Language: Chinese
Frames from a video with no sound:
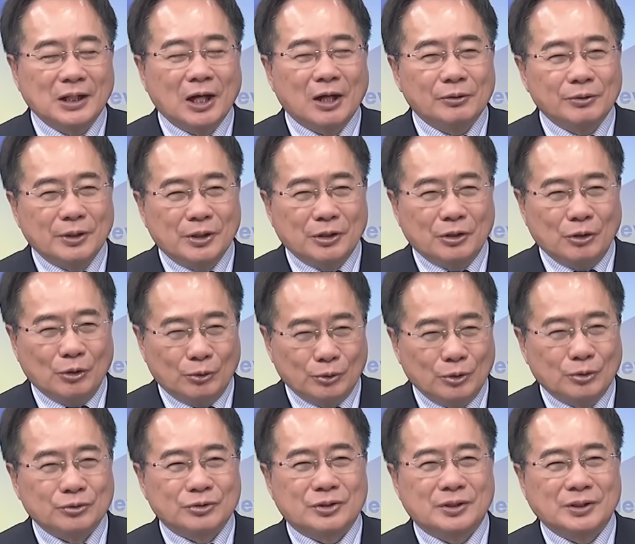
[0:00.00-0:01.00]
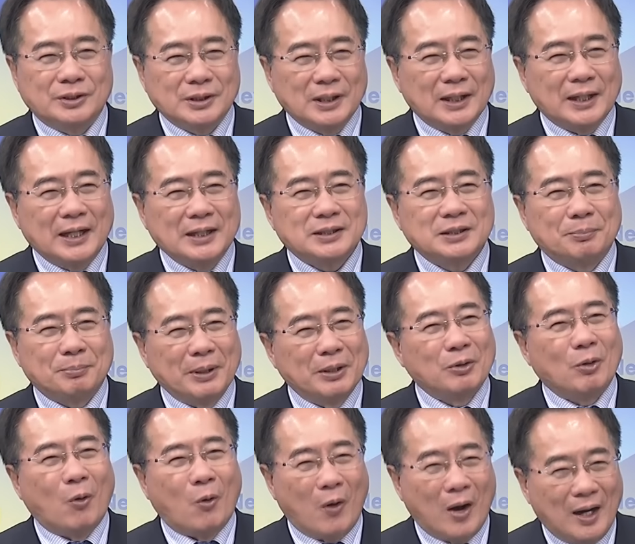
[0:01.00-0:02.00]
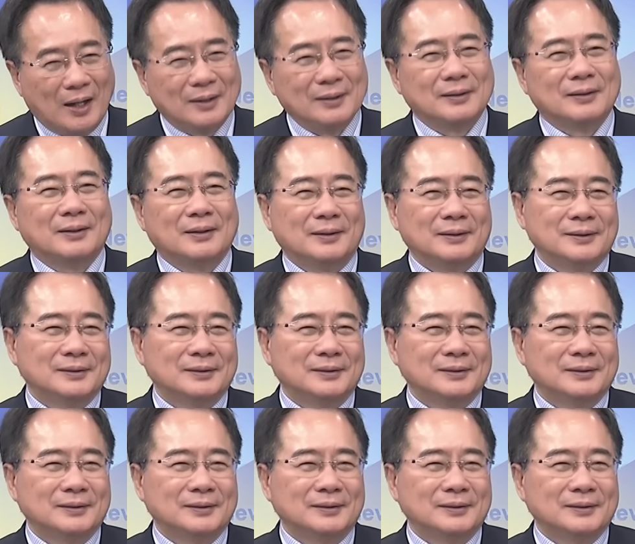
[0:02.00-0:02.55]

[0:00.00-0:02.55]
奥运的游泳池现在开始变黄啊，